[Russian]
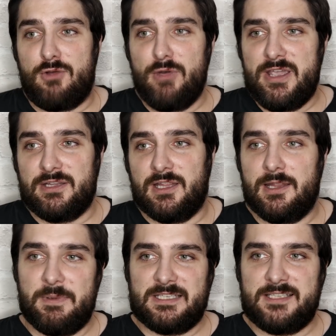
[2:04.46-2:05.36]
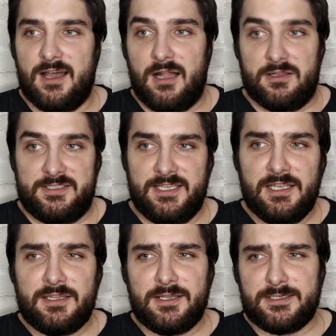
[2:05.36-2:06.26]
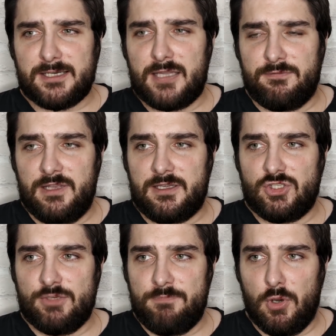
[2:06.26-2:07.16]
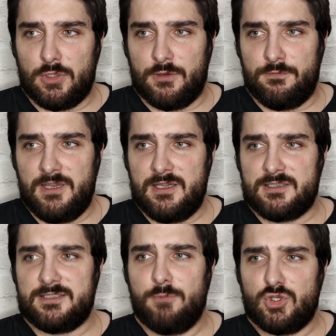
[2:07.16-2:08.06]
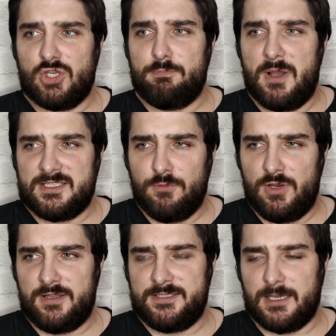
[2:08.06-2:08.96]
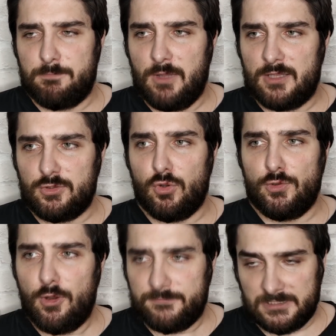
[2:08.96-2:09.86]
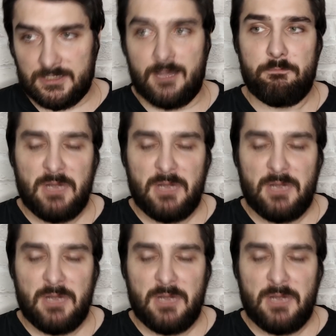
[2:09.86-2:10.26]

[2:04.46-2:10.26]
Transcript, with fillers: Куин написал, «Зенит играет в Лиге Чемпионов и сможет позволить зарплату Ловрена,